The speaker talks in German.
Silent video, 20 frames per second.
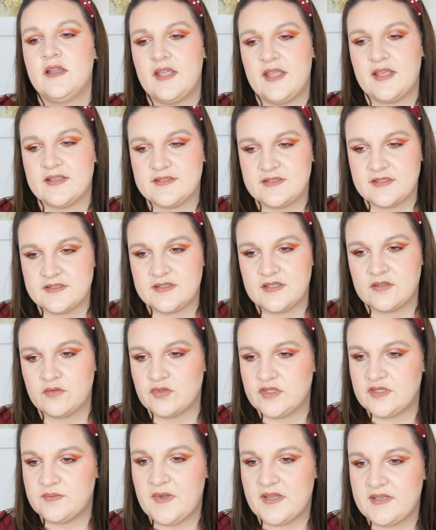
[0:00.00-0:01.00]
erstes,
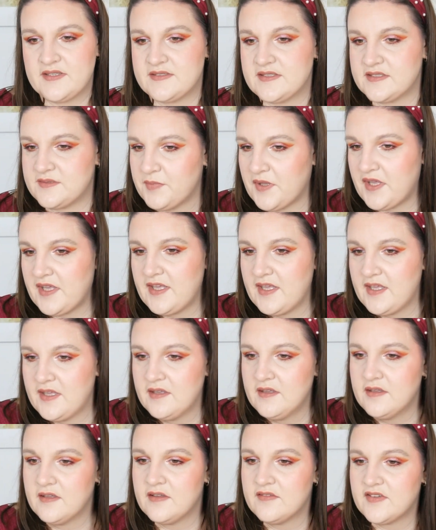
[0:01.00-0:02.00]
gut, ich meine, dieses Prä,
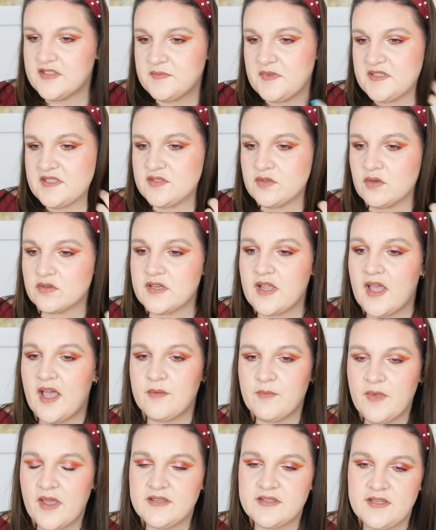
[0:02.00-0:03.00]
äh, was man ins
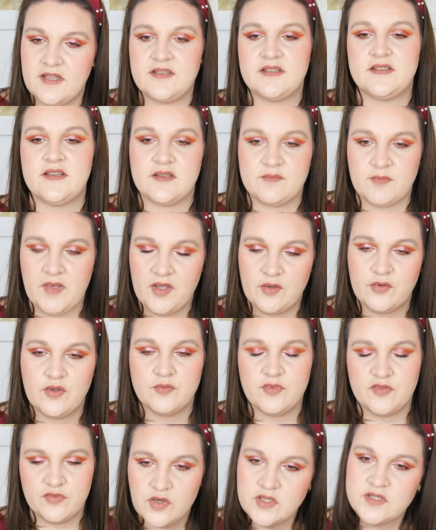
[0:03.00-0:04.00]
Trockenhaar macht, hätte ich halt machen
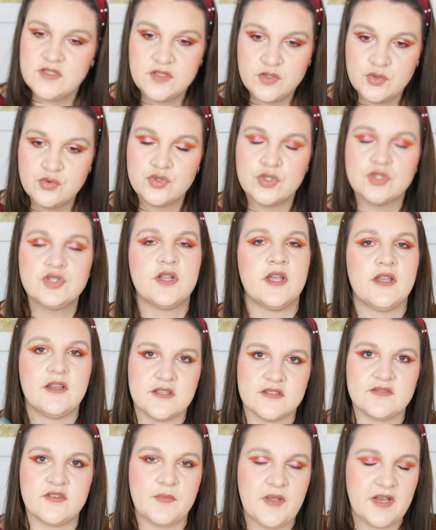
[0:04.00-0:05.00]
können, bevor ich in die Dusche steige.
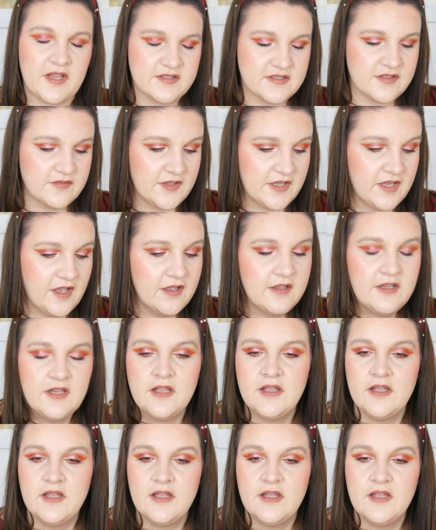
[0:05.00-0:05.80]
Das war mein erster Fehler.